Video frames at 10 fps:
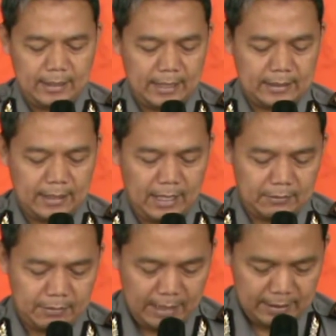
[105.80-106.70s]
yang
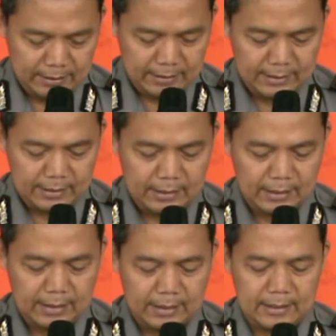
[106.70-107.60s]
dilakukan
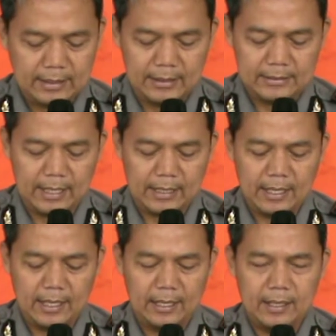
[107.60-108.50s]
eh, dengan
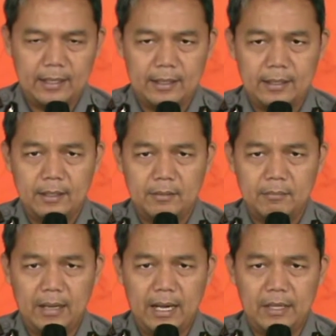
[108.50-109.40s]
cara
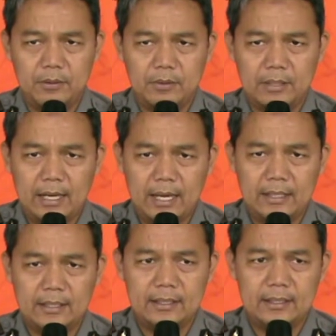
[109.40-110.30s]

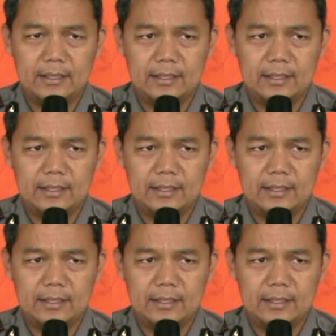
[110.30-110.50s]
mengayunkan